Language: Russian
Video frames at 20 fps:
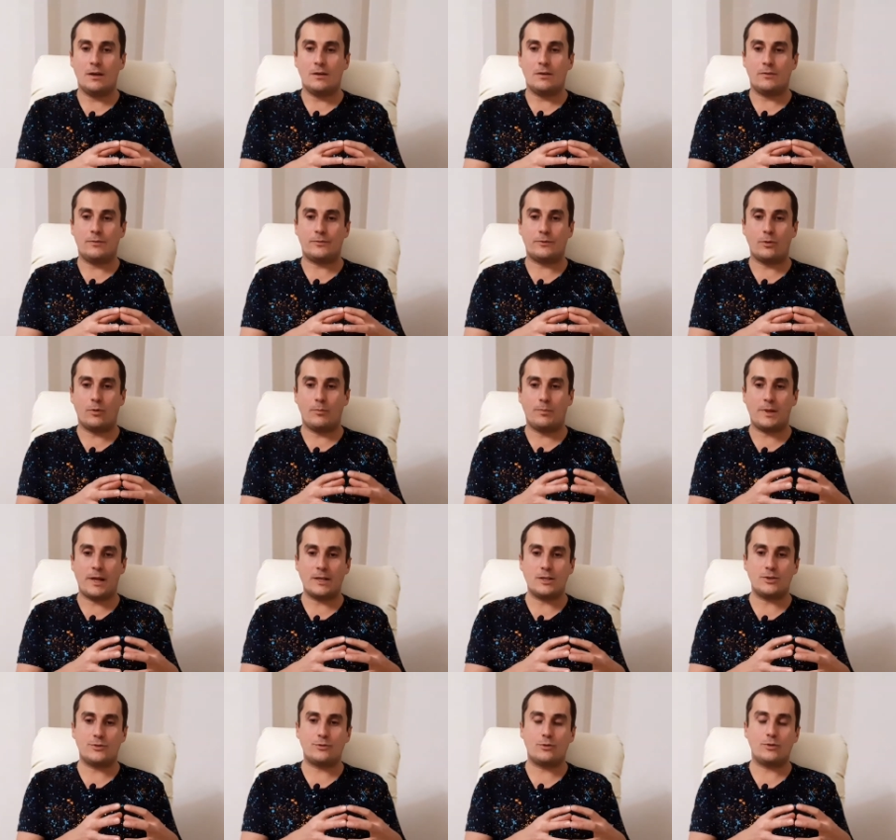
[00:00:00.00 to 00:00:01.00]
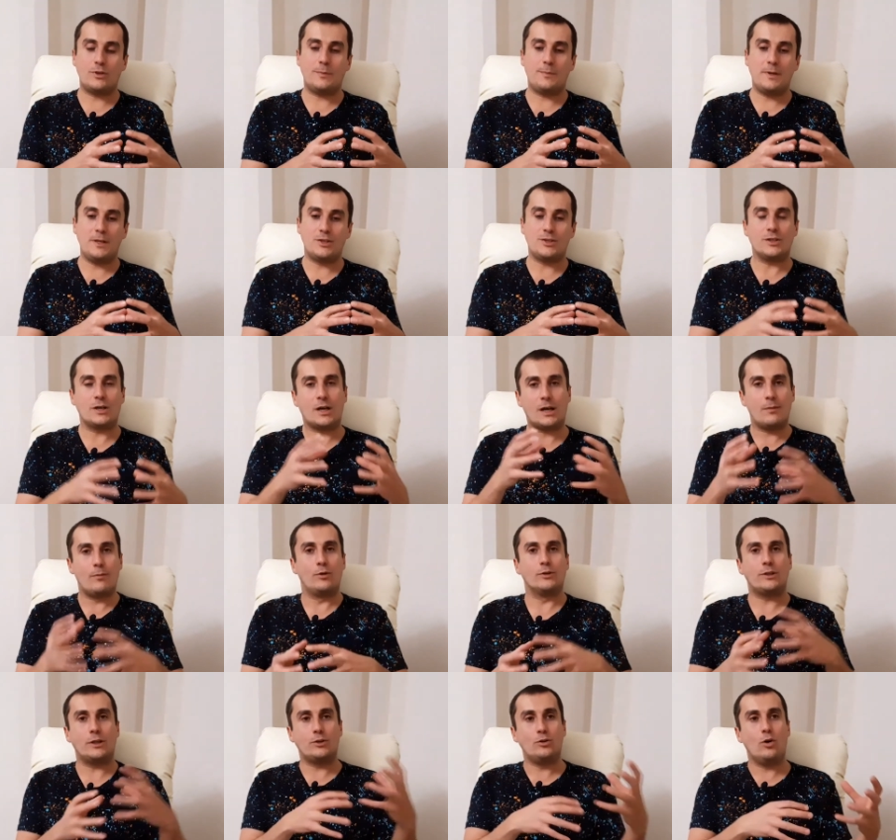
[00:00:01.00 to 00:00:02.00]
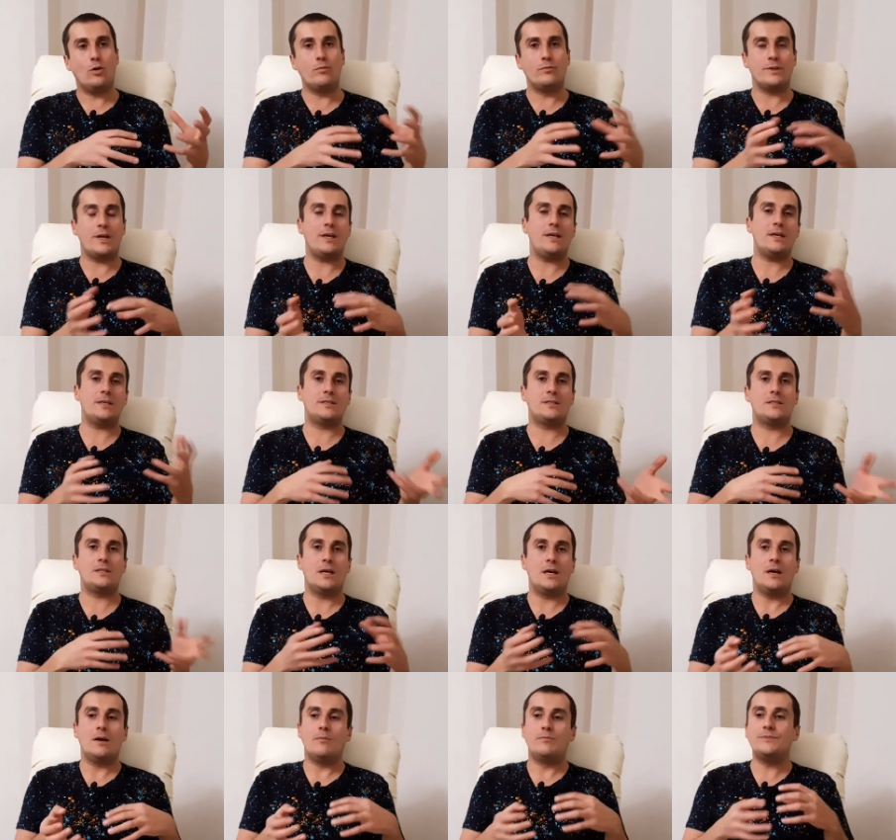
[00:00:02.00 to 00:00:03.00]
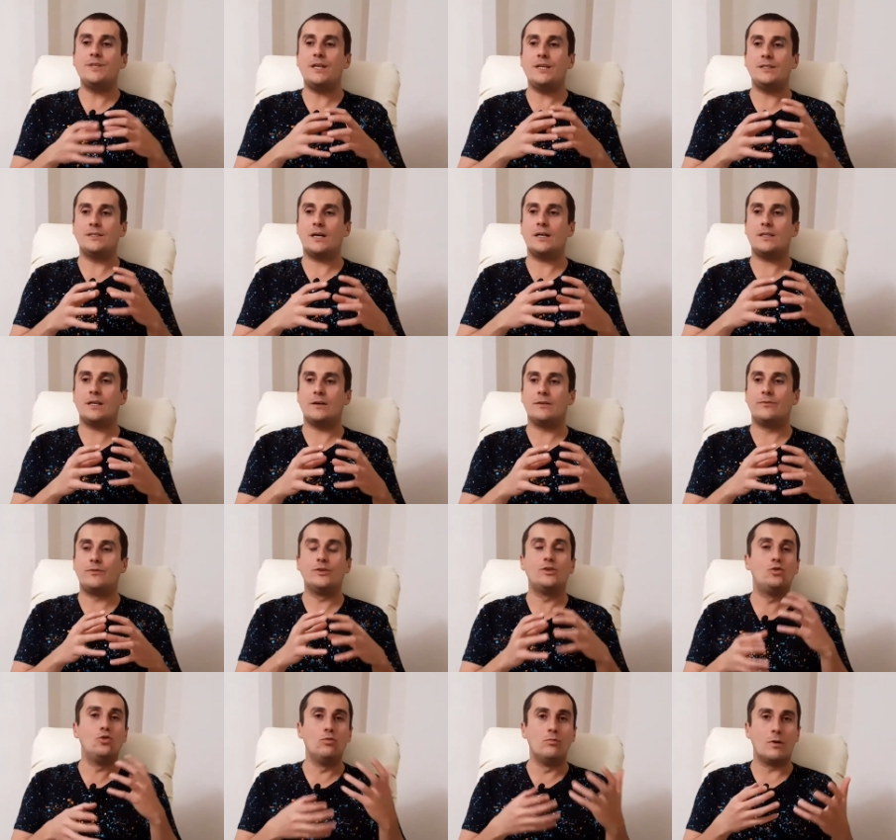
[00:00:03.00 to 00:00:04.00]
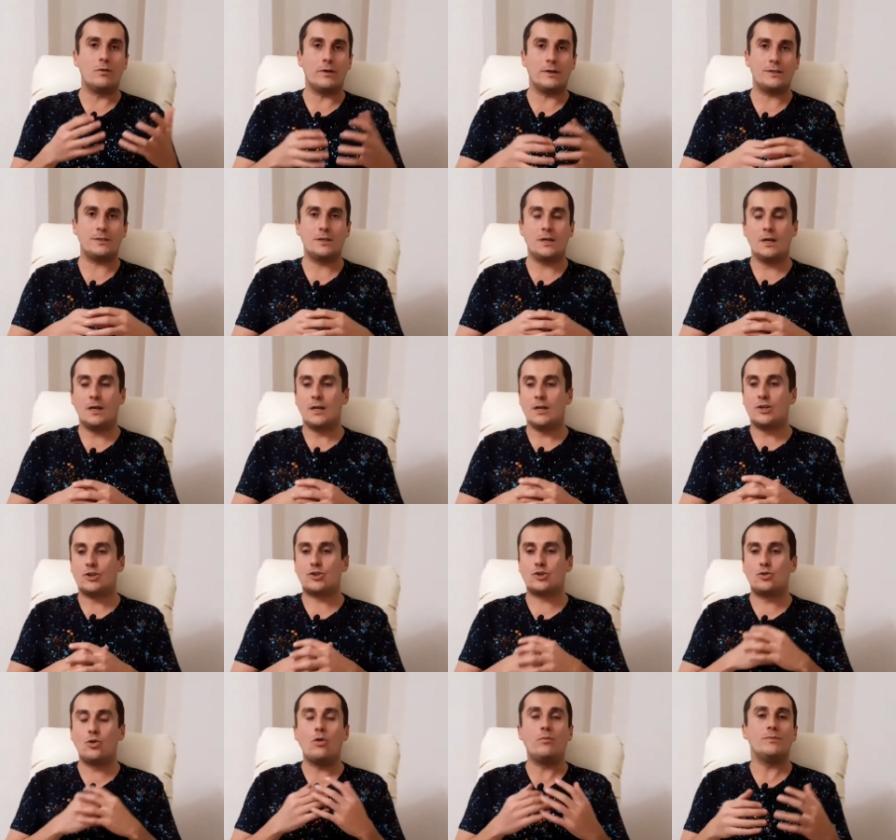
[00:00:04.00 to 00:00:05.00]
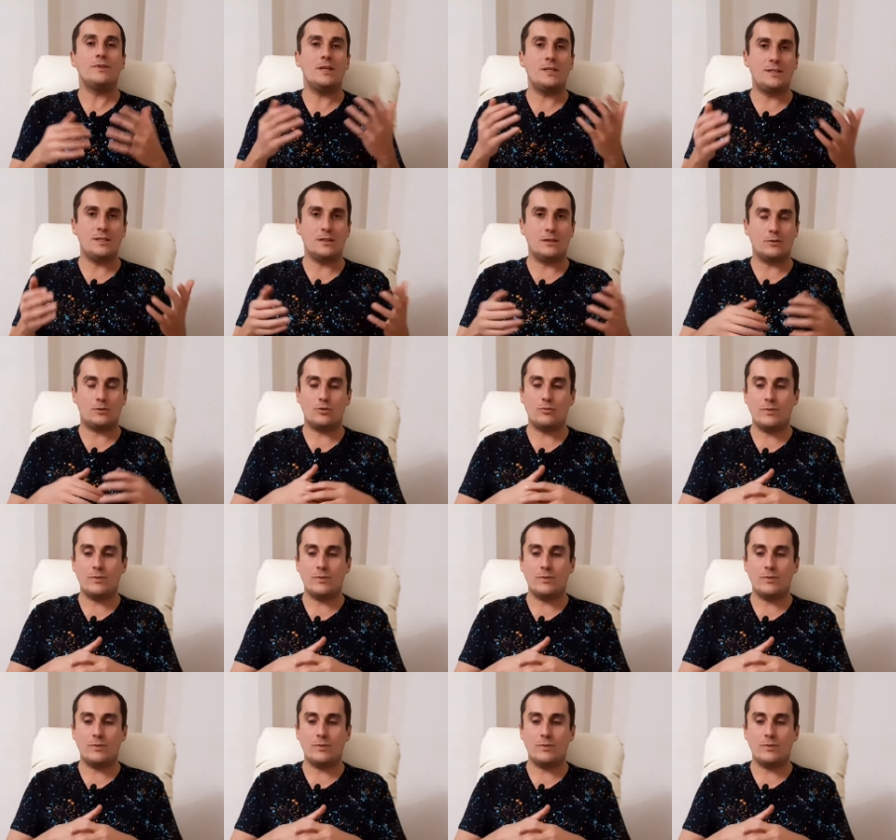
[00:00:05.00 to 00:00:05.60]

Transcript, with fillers: в том плане, что тепличных работа дом, у меня есть, мне не надо выдумывать, что мне делать.